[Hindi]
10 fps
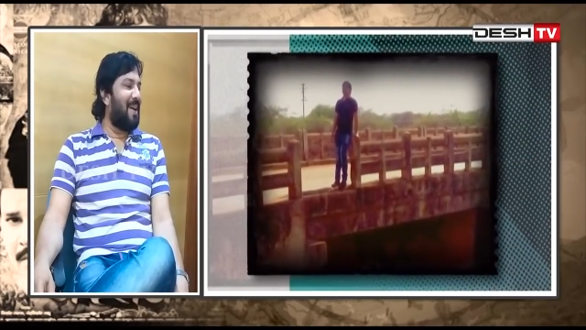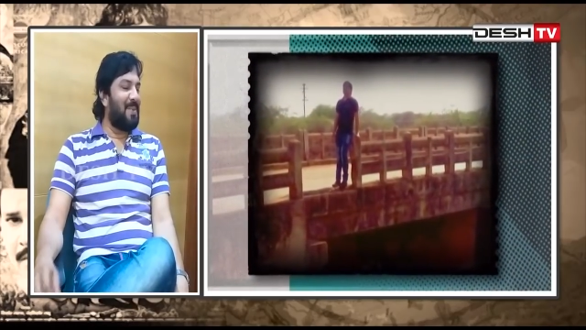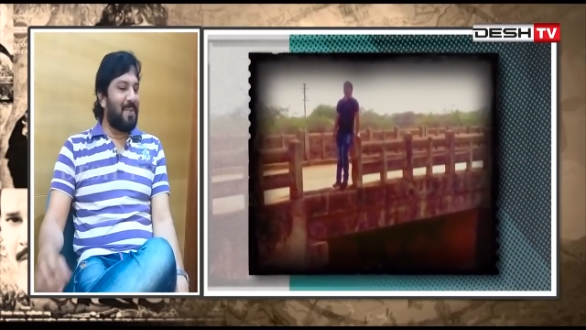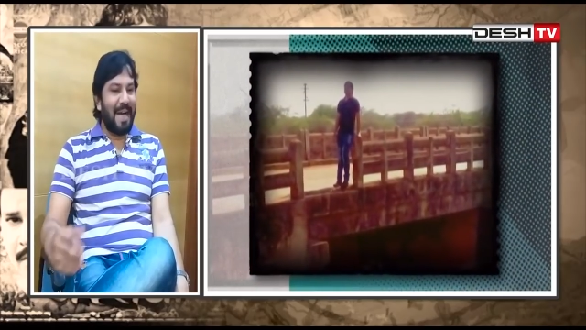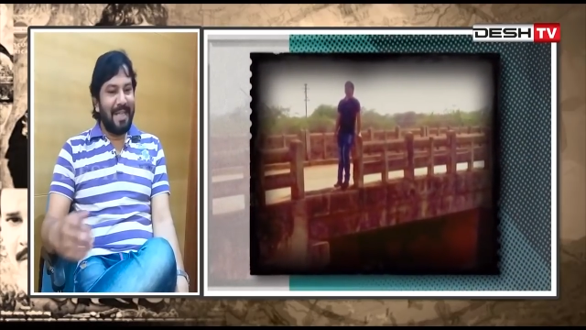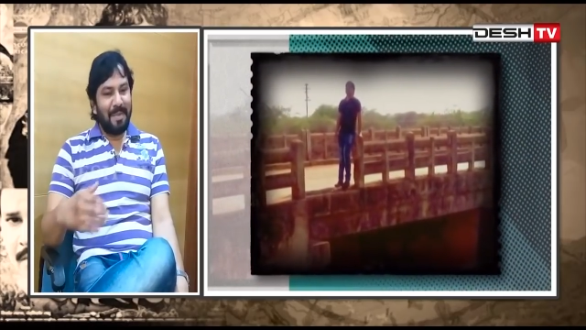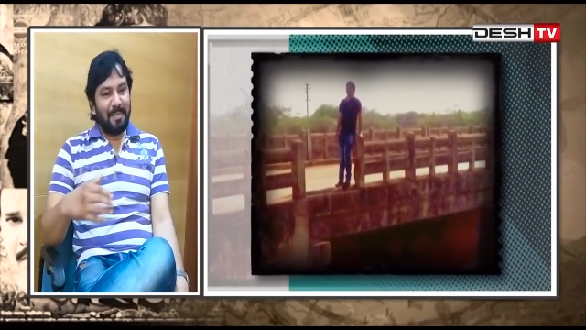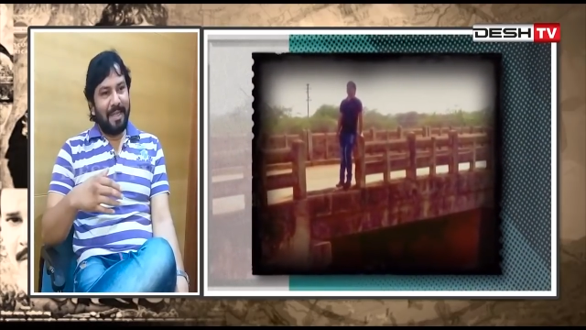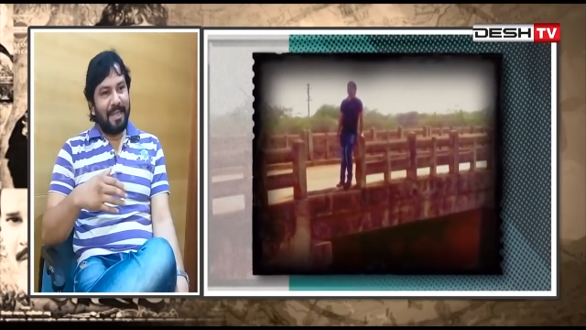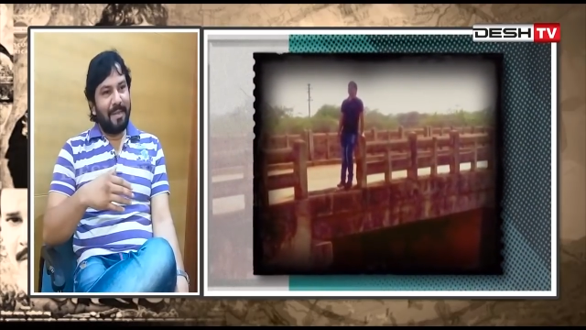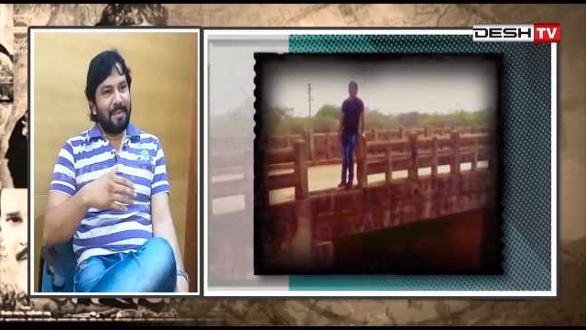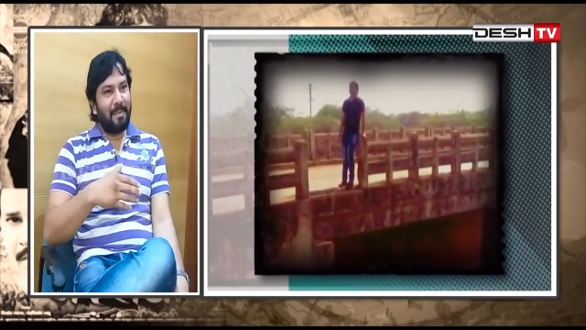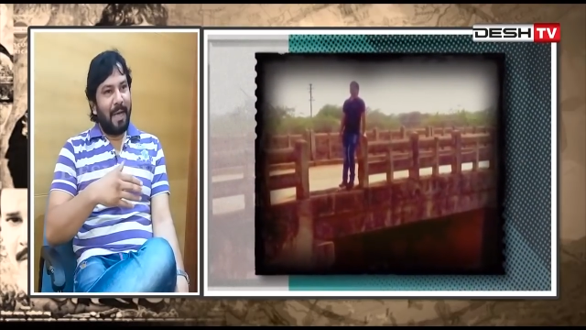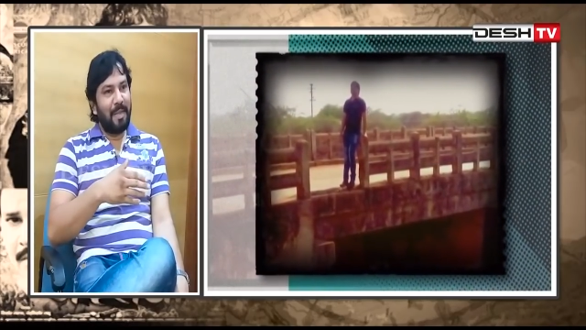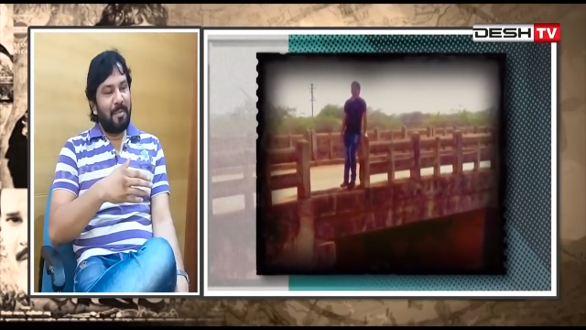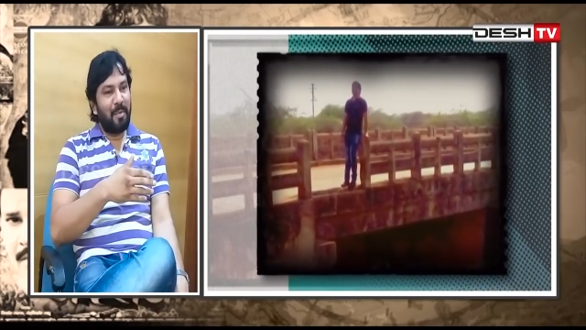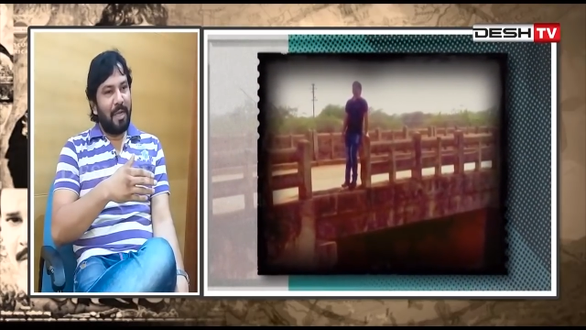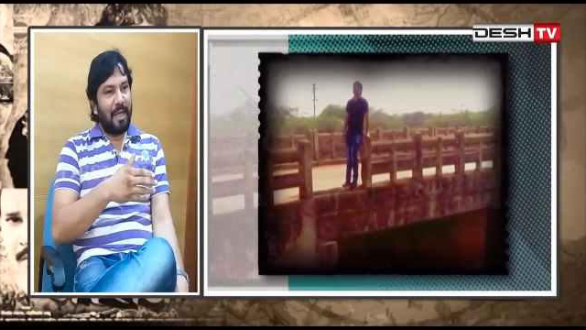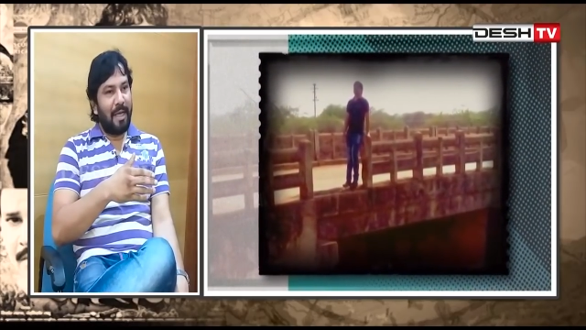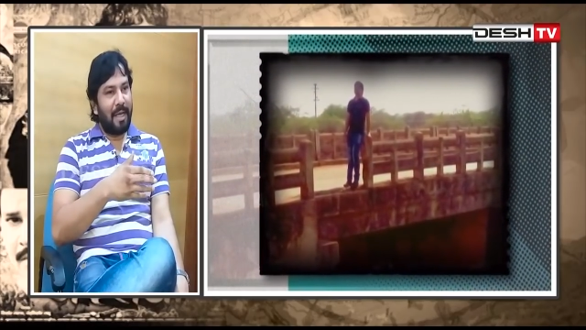वहाँ से फिर बाद में
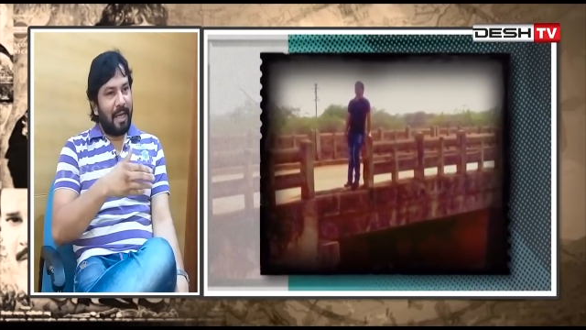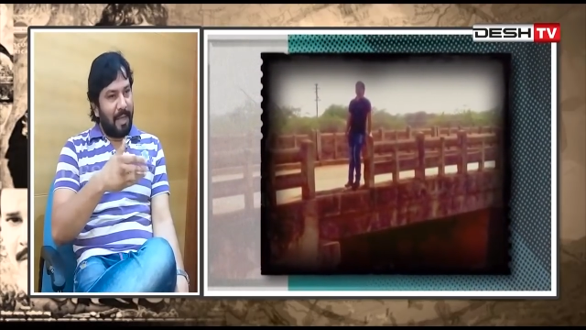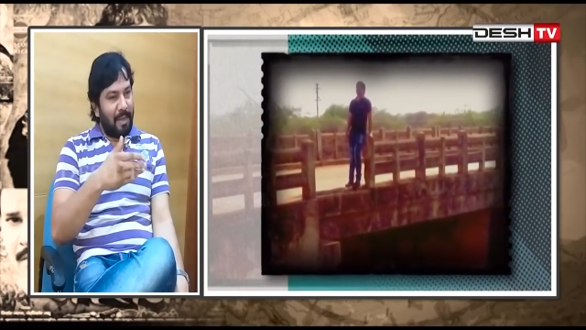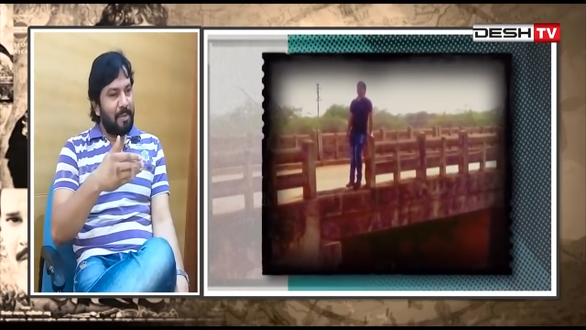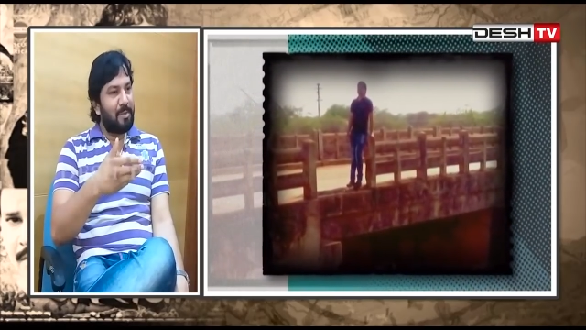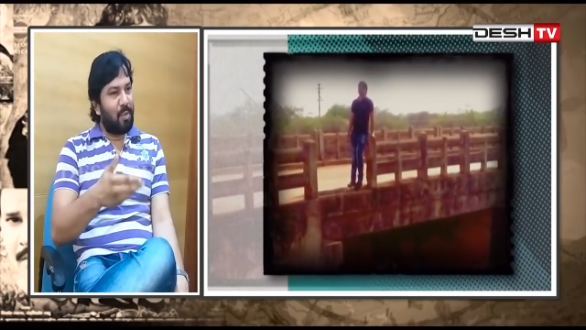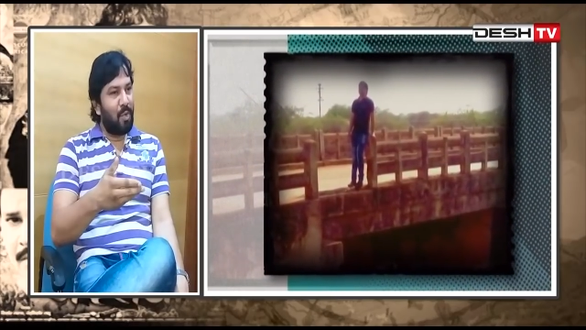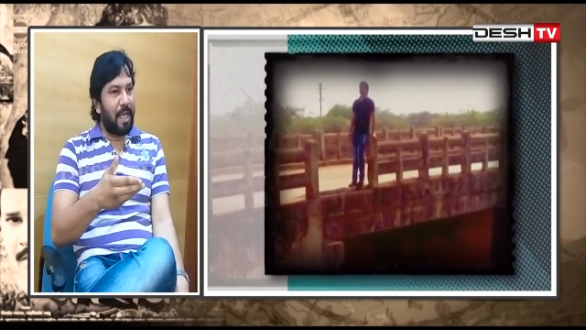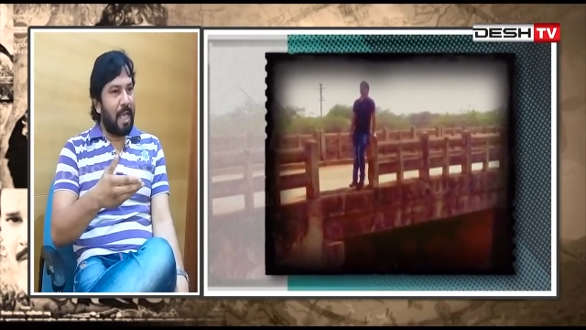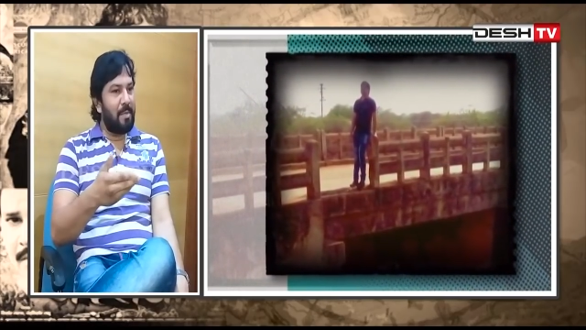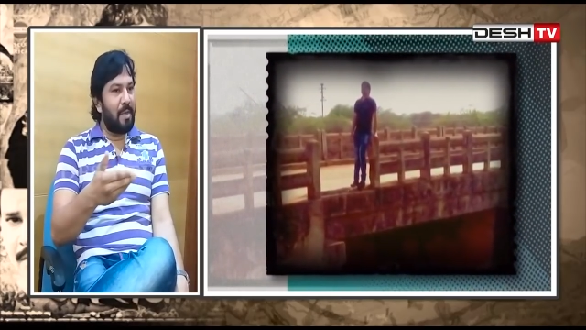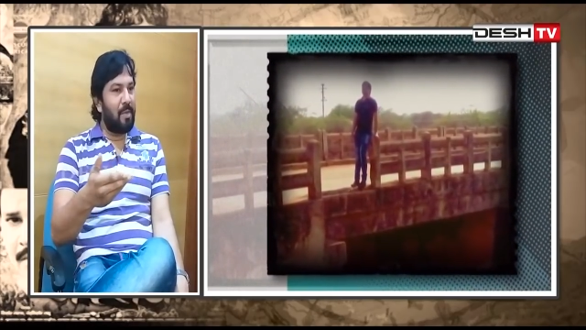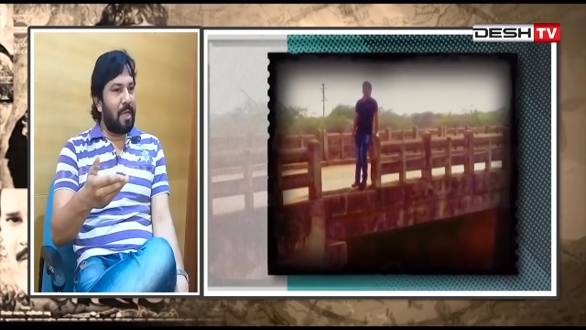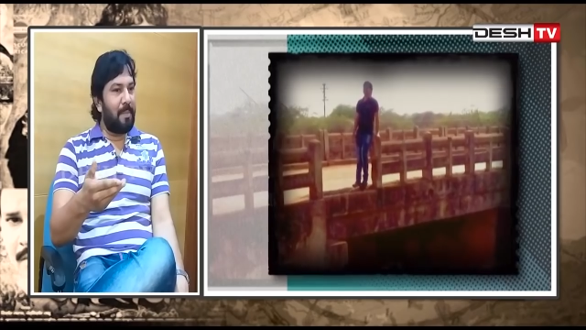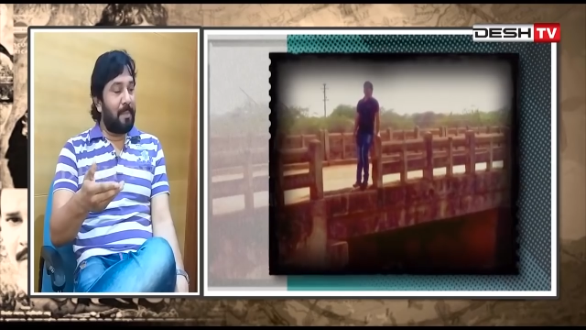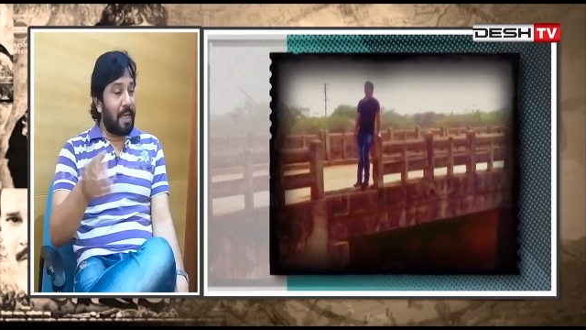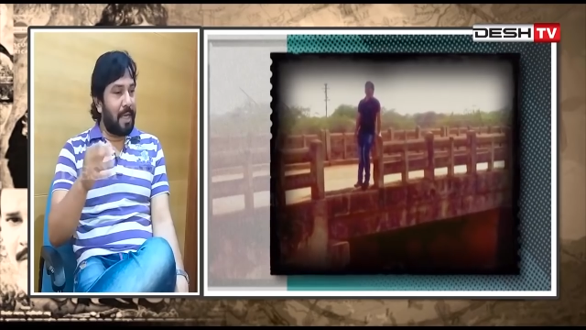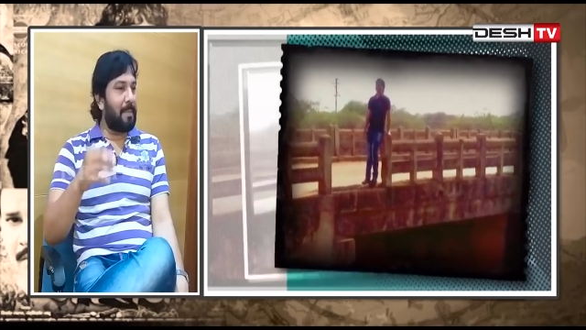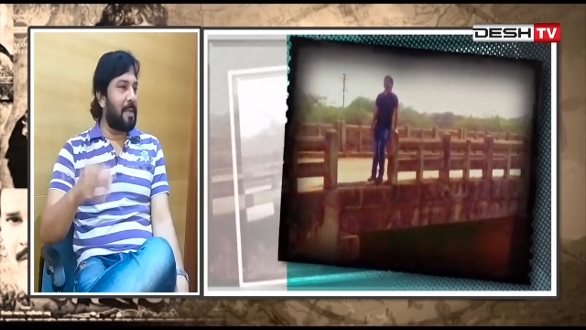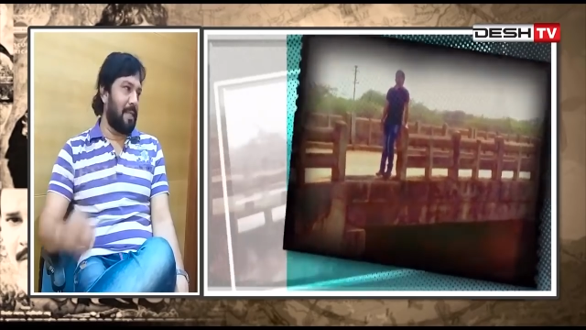बोला रंग स्कूल टाइम में बोला इप्टा
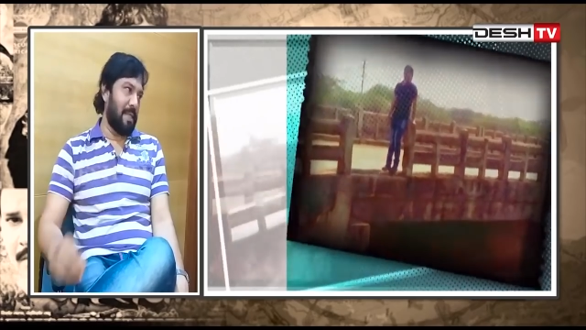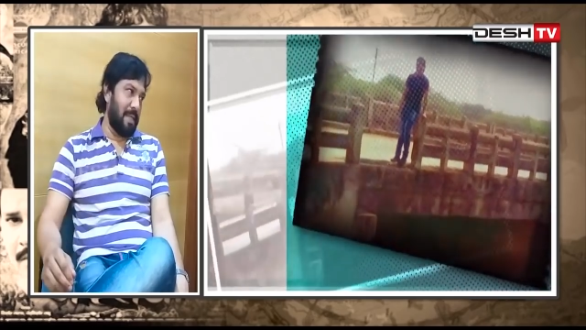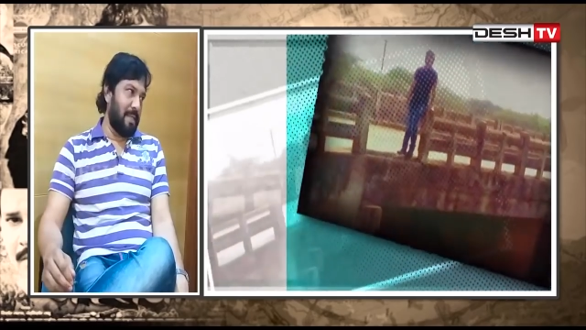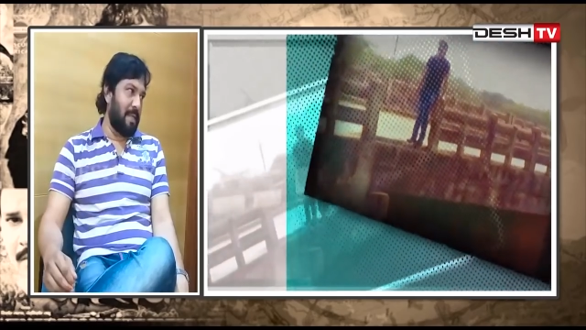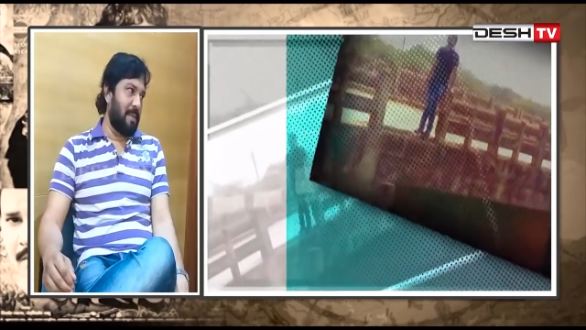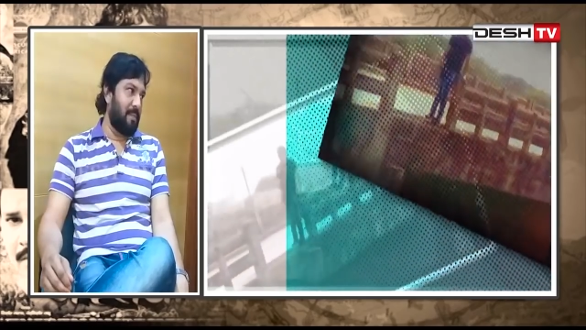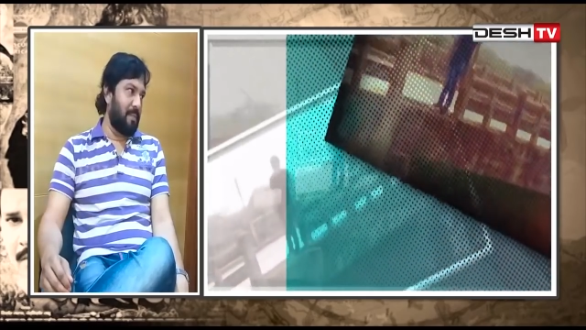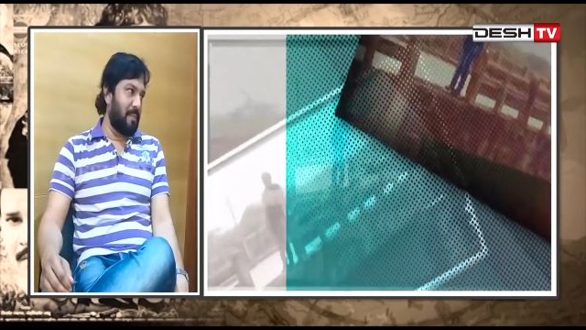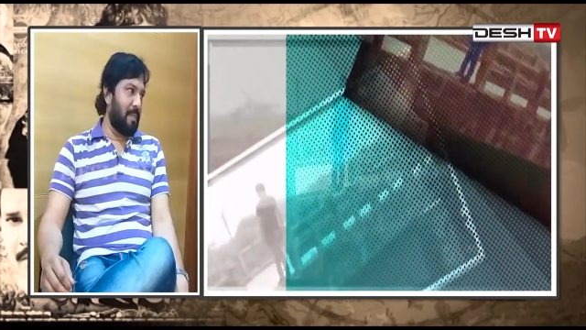के पता चली से अच्छा।